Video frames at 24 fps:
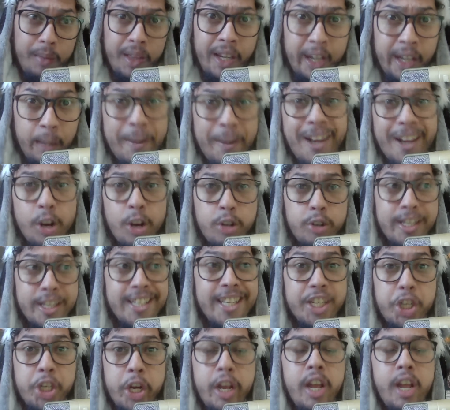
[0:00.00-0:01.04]
para nós do
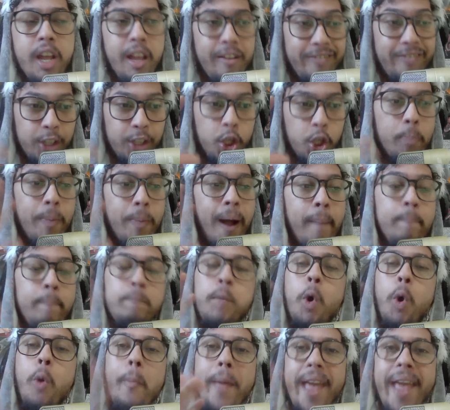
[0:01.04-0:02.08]
TCG vai dropar
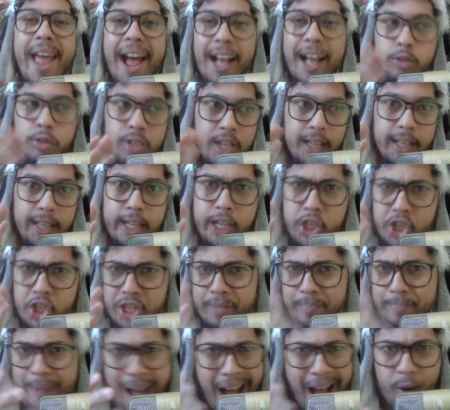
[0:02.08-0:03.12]
por meados ali de
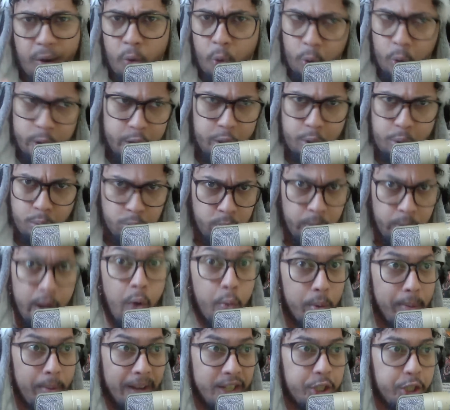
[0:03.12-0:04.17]
agosto, eu
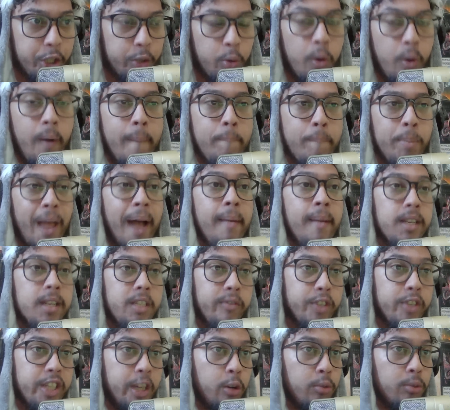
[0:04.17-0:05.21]
imagino, tá? Se
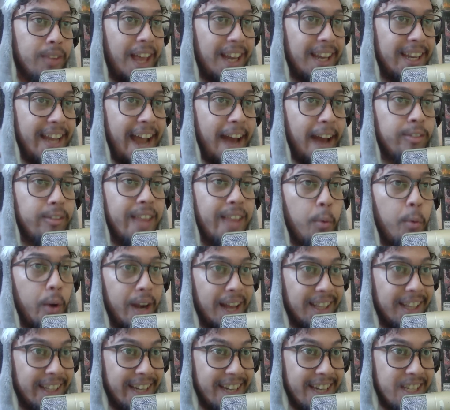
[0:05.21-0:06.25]
você não tá ligado, dá uma
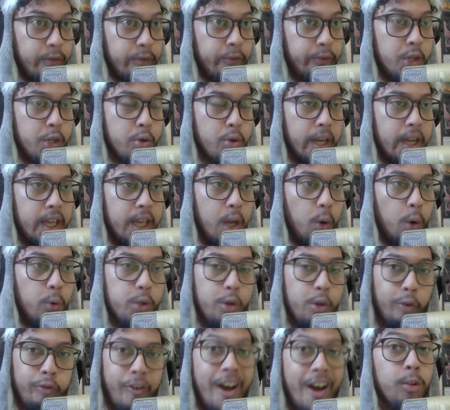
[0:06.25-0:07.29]
olhada nesse vídeo aqui onde
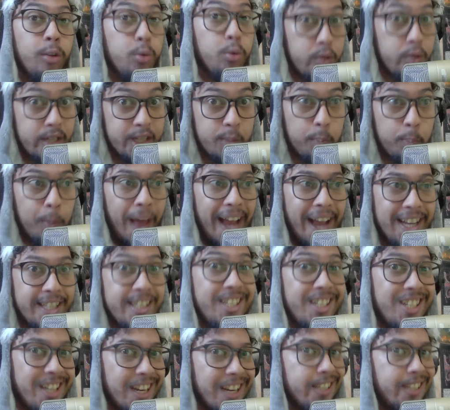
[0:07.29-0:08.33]
eu falo dos splites
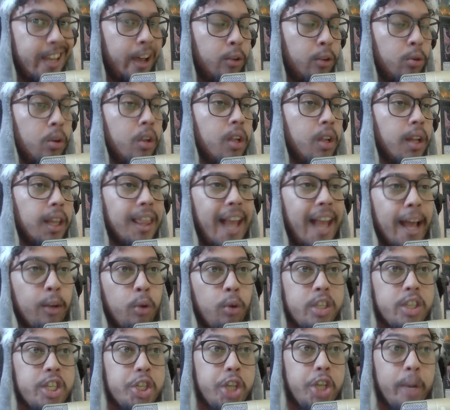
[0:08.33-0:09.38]
tier 0 lá no
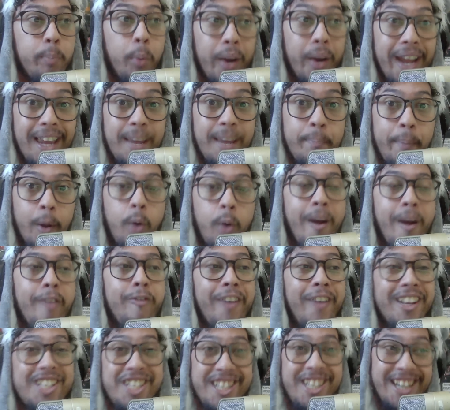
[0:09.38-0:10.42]
OCG, porque ele pegou uma
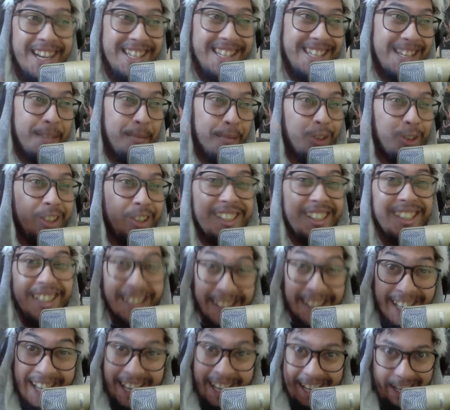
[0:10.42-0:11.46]
fatia assim, mano,
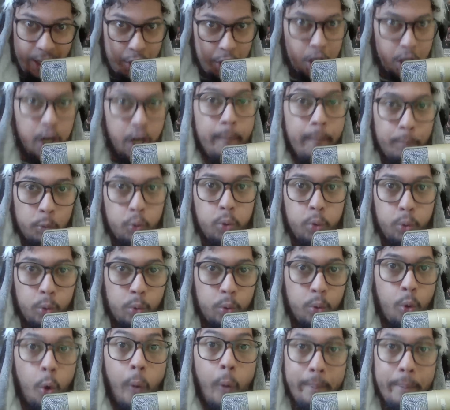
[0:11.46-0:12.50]
grande
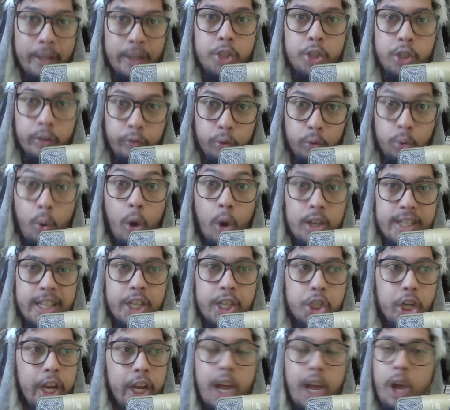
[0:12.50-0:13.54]
do competitivo do
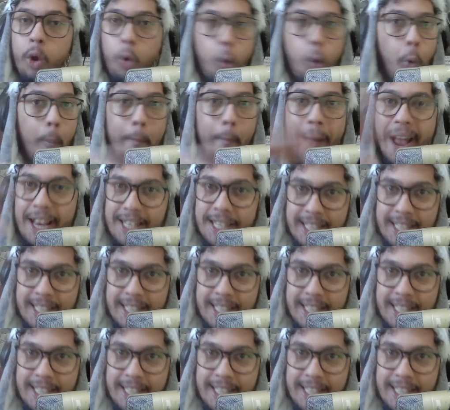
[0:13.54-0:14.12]
OCG com mais de